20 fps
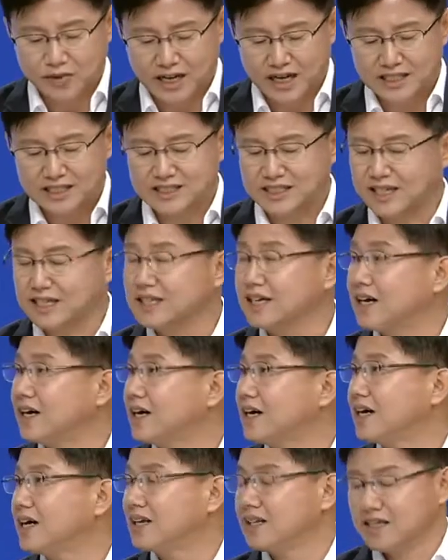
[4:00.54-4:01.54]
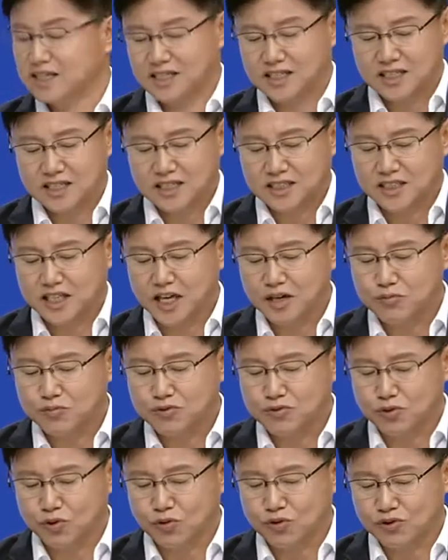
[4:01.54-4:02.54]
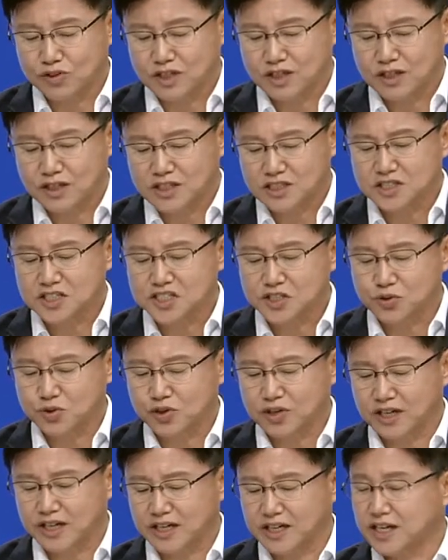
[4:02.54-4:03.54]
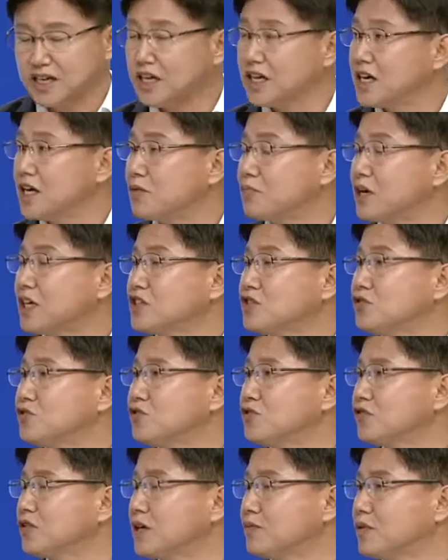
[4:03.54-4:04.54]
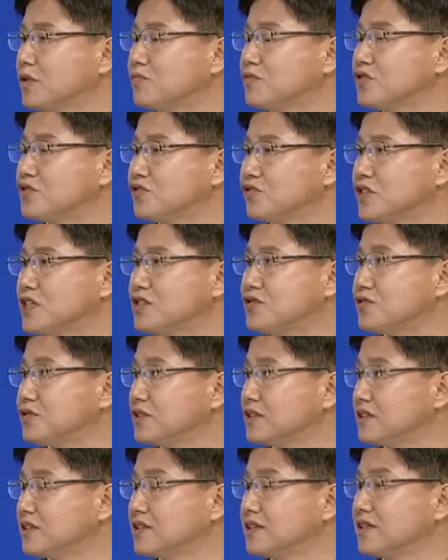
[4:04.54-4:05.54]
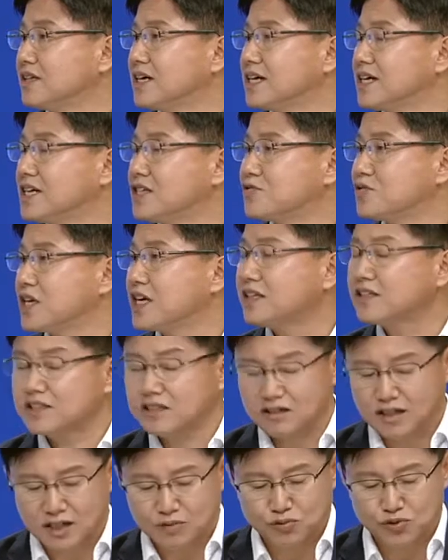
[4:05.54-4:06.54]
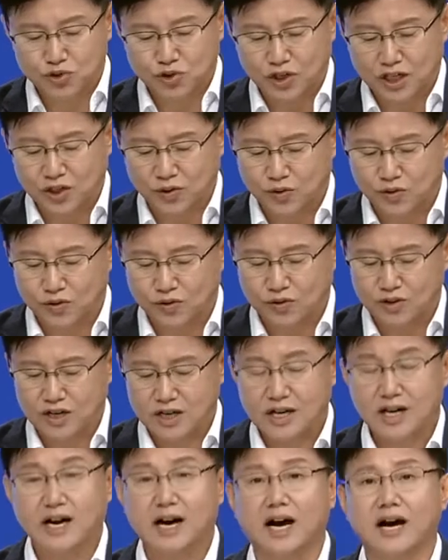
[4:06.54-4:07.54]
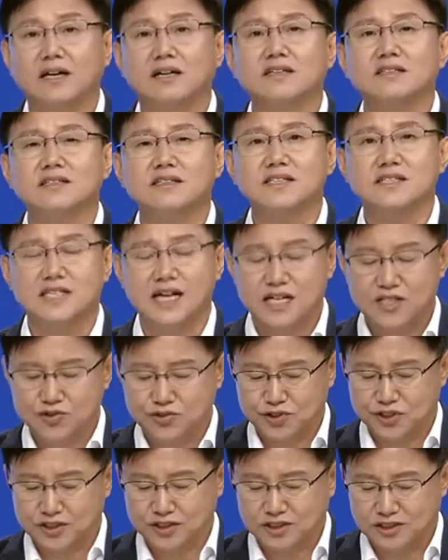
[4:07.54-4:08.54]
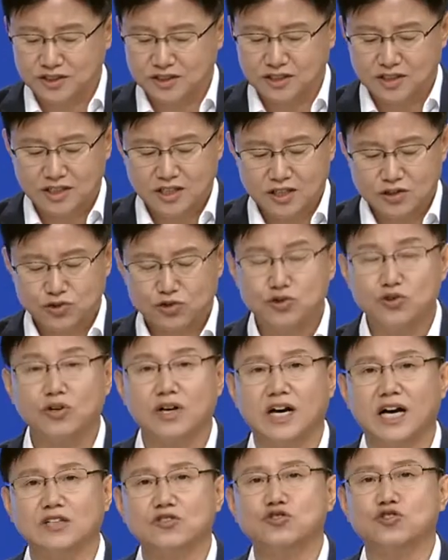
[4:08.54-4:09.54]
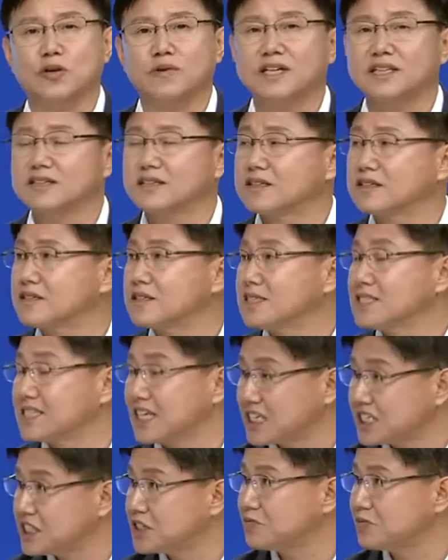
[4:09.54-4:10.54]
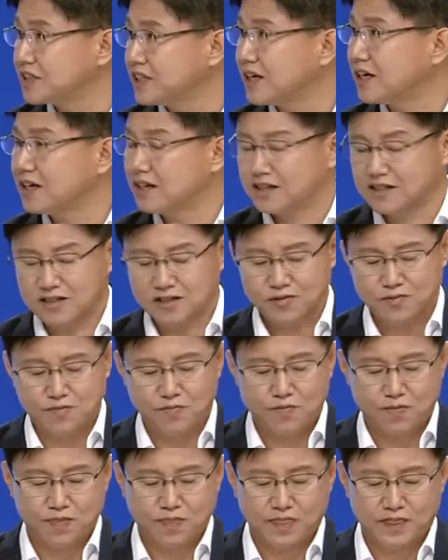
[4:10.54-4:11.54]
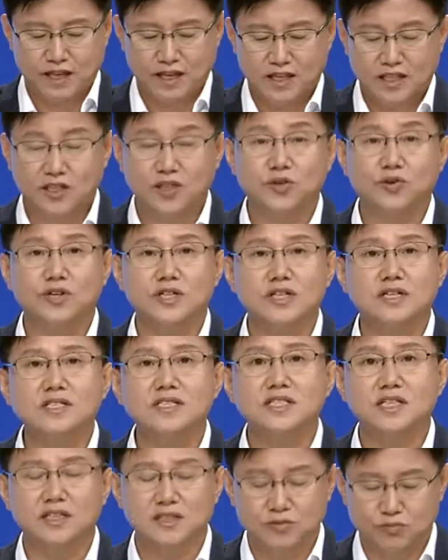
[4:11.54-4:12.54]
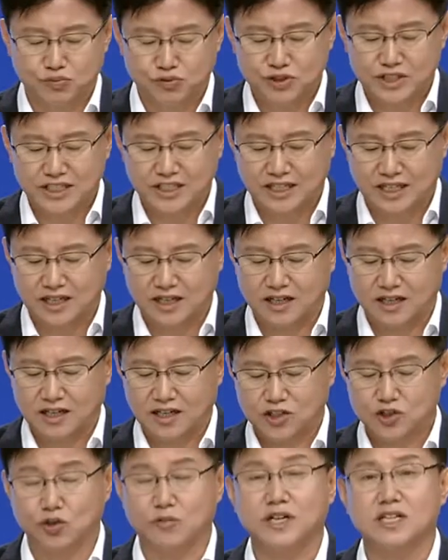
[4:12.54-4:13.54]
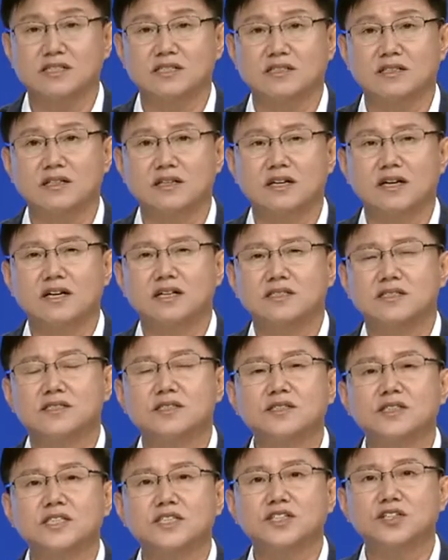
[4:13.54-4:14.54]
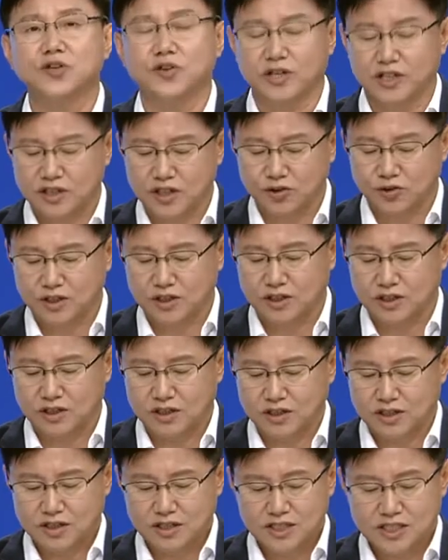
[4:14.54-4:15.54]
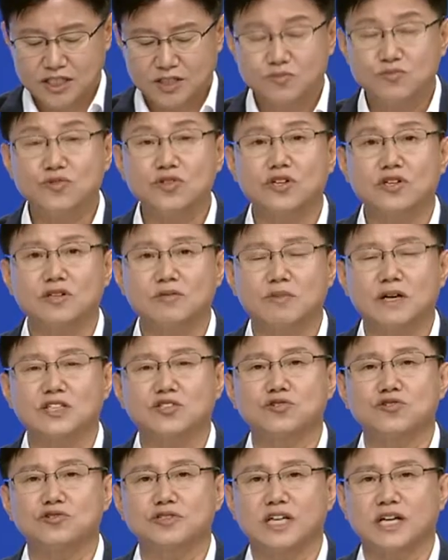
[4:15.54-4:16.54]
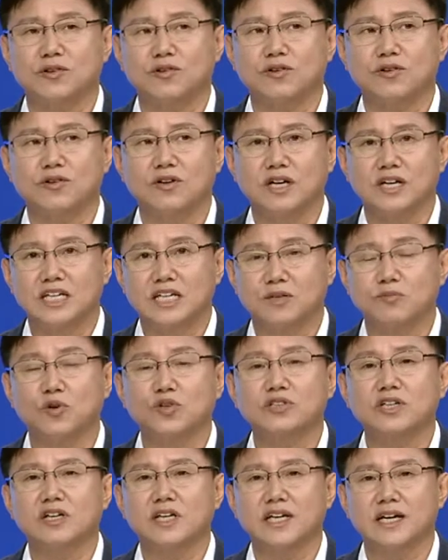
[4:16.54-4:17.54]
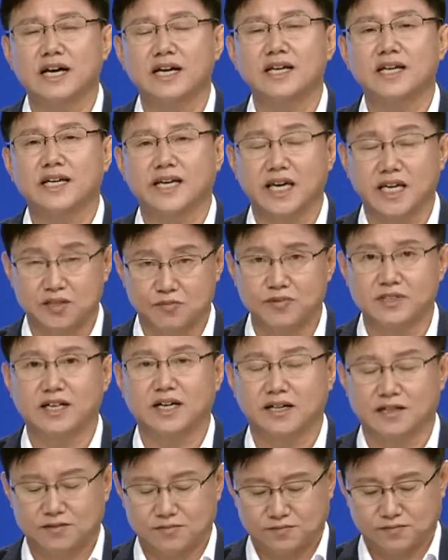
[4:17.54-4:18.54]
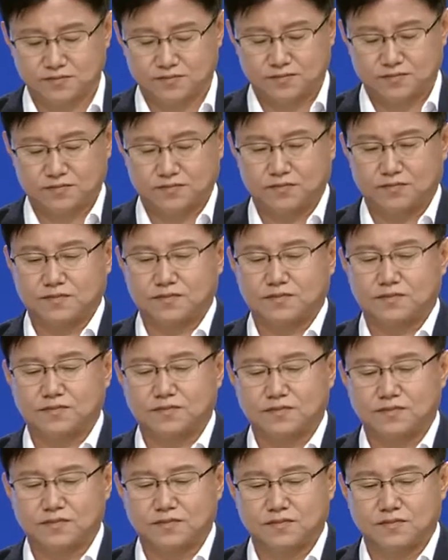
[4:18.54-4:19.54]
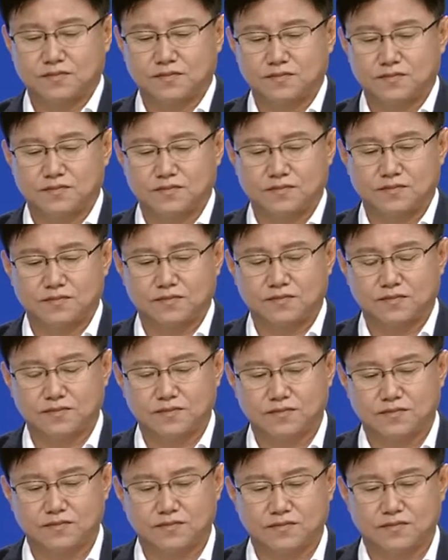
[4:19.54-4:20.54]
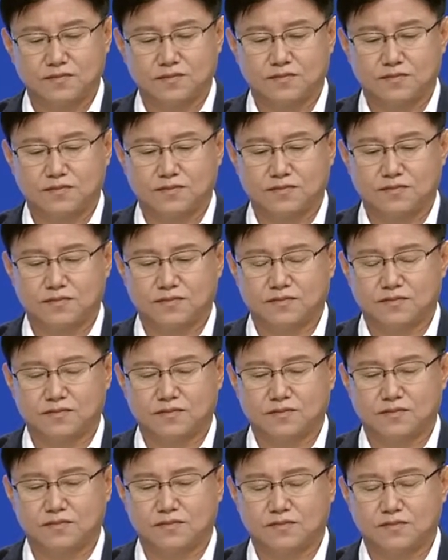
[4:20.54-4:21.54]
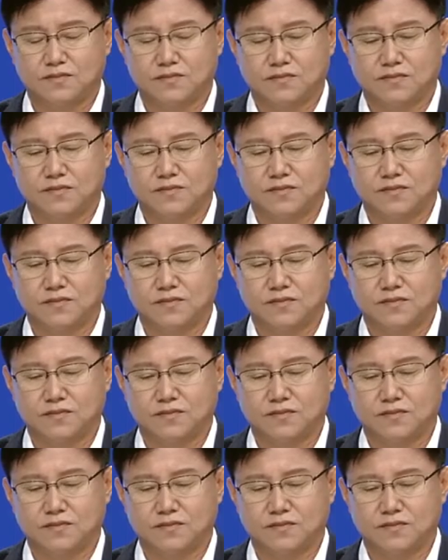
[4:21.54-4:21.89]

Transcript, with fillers: 많이 낡아 내부 공, 전시 공간에 파충류가 몸을 숨길 수 있는 네. 셀터가 부족하고 악어등이 살 수 있는 수조가 아주 좁았던 것이 사실입니다. 네. 네. 그리고 현재 그 부지가 좁아서 증축이 어려워 식물원을 파충류사로 리모델링할 계획입니다. 네. 이렇게 식물원과 파충류가 어떤